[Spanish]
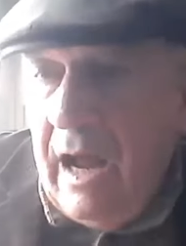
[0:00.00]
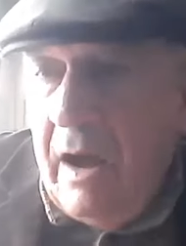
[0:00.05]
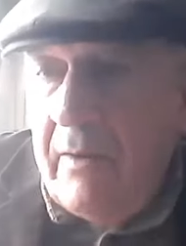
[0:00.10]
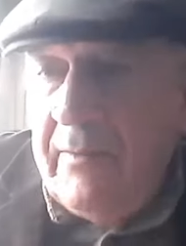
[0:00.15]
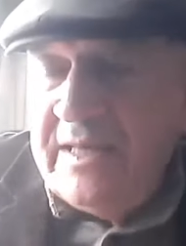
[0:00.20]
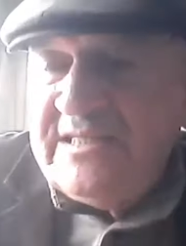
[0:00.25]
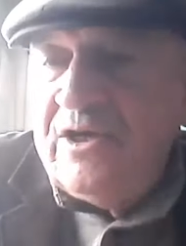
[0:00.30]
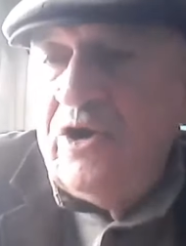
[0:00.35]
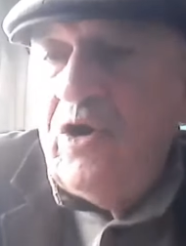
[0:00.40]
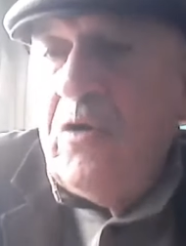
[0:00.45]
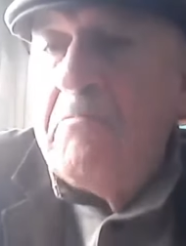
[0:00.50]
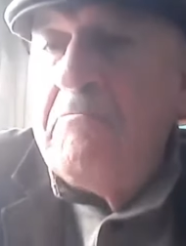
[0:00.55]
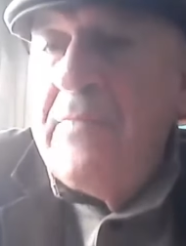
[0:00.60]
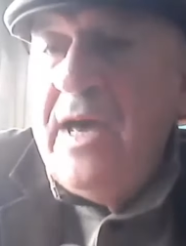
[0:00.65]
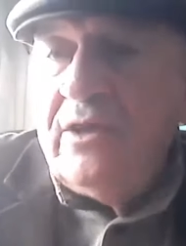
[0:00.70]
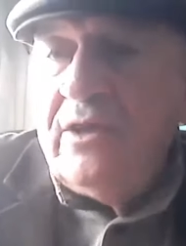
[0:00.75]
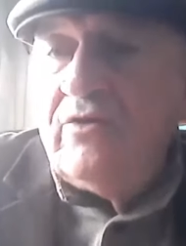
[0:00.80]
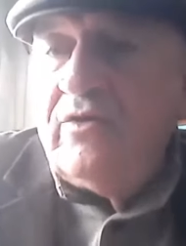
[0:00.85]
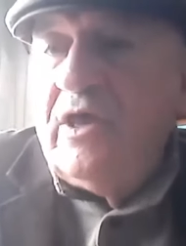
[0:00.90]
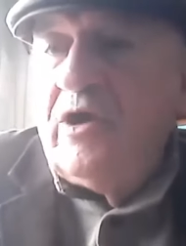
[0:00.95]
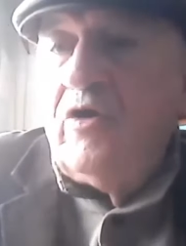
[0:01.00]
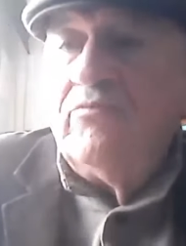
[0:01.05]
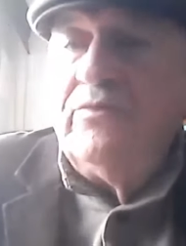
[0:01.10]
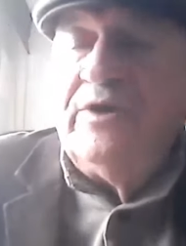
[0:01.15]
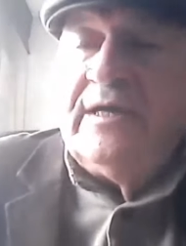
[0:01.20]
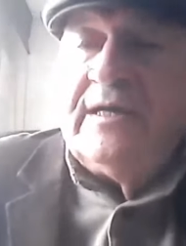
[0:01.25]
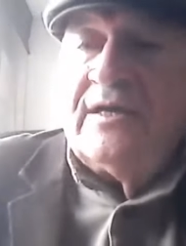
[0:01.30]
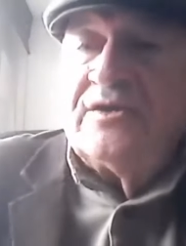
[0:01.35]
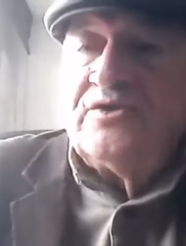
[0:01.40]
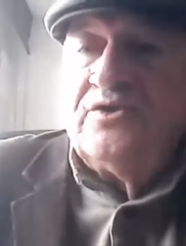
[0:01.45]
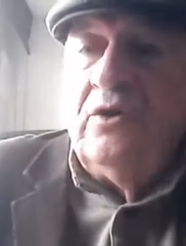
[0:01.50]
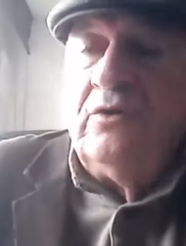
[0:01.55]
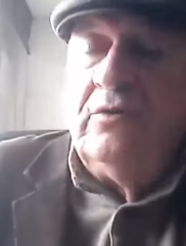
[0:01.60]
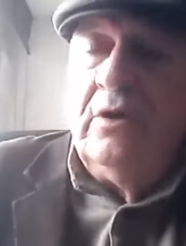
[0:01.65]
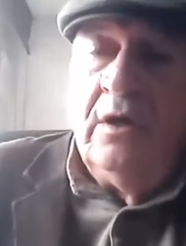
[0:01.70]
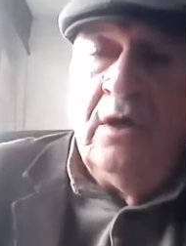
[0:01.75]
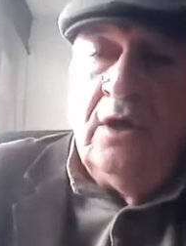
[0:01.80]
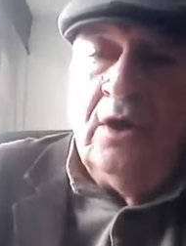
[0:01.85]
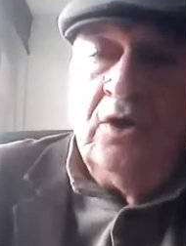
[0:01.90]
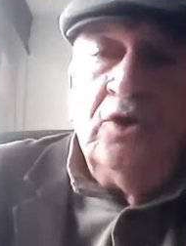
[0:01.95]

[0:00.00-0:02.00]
a veces los medios de comunicación